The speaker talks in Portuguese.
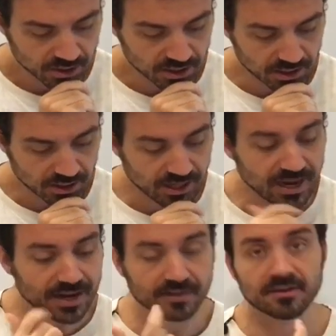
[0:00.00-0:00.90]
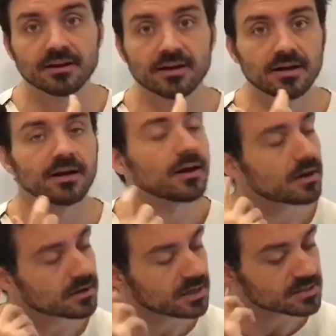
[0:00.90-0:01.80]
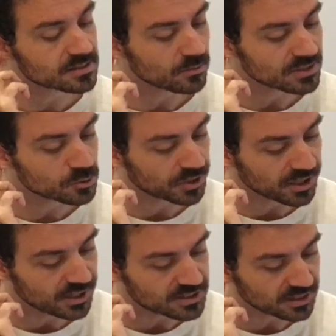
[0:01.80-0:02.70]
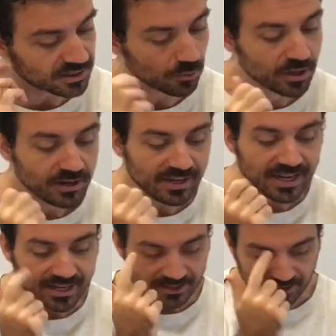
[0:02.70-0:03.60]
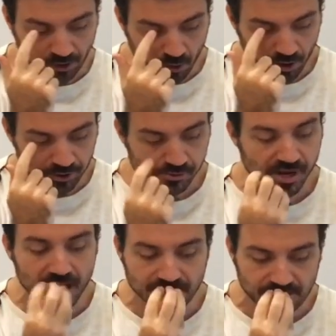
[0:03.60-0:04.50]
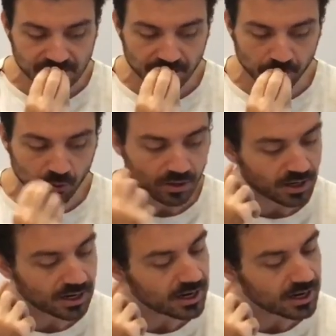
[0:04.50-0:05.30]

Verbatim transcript: É, karna, karna são as orelhas, então netra, olhos, asya, boca,